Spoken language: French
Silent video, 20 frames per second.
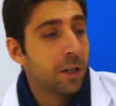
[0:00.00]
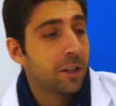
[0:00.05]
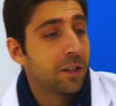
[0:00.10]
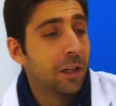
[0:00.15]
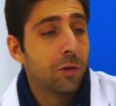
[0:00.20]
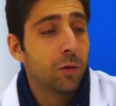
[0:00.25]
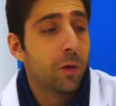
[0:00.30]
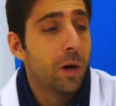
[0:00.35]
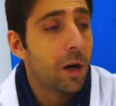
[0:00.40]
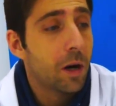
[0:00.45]

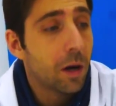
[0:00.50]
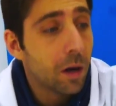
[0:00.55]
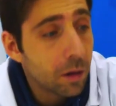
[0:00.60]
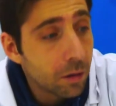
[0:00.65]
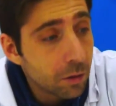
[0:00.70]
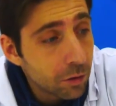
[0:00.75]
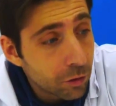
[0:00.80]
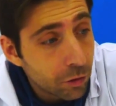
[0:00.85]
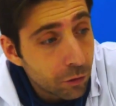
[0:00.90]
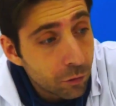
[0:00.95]
Chanois,
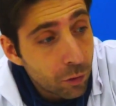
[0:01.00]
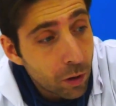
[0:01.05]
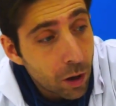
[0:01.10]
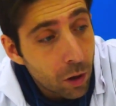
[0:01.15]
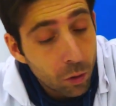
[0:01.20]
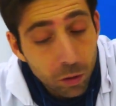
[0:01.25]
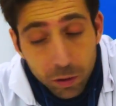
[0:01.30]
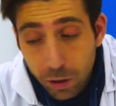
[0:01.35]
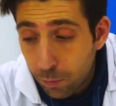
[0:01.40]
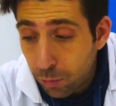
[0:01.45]
je ne vois
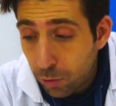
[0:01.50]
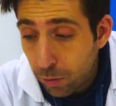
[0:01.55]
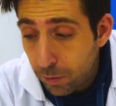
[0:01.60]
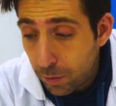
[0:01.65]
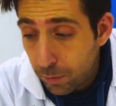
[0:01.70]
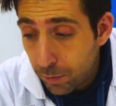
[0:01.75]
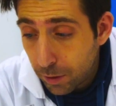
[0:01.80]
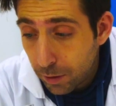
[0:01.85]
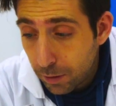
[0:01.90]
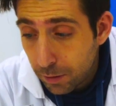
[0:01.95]
aucun
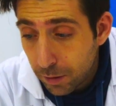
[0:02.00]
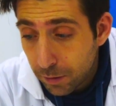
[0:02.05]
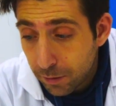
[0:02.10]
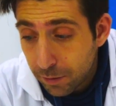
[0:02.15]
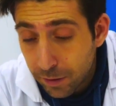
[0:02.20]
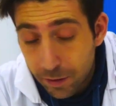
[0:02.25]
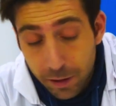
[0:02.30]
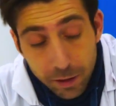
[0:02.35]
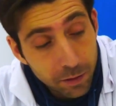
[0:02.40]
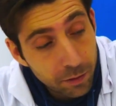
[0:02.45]
problème, hein. les
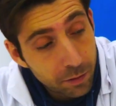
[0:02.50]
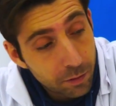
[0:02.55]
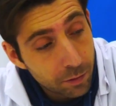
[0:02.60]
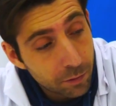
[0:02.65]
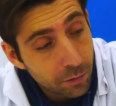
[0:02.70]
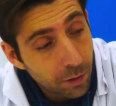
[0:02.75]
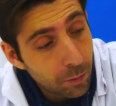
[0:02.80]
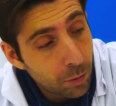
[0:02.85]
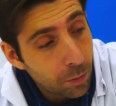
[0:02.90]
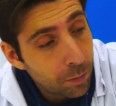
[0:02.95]
analyses
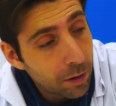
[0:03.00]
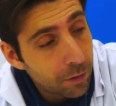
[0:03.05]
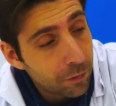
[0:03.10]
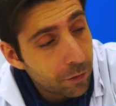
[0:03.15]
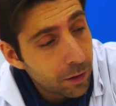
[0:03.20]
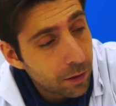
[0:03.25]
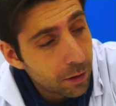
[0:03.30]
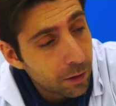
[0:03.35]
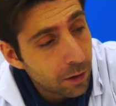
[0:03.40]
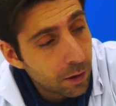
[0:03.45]
sont vraiment
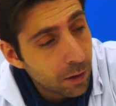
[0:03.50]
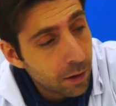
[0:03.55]
parfaites.